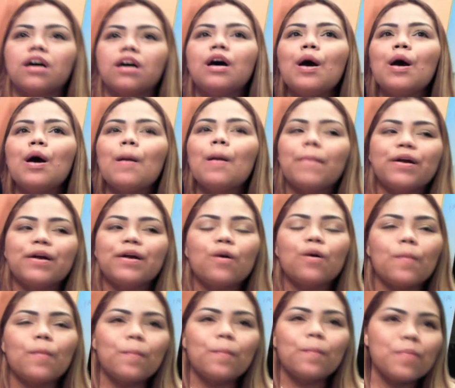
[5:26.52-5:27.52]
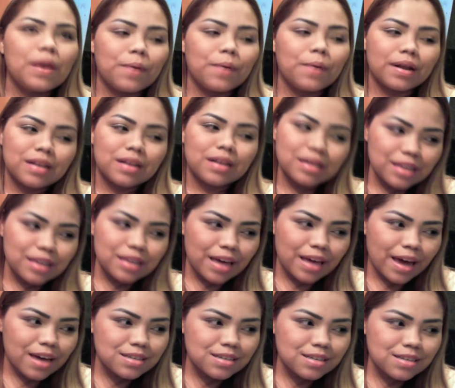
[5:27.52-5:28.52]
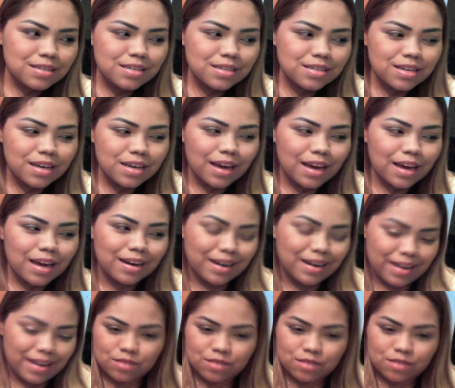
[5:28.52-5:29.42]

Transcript: pero de verdad es el crear,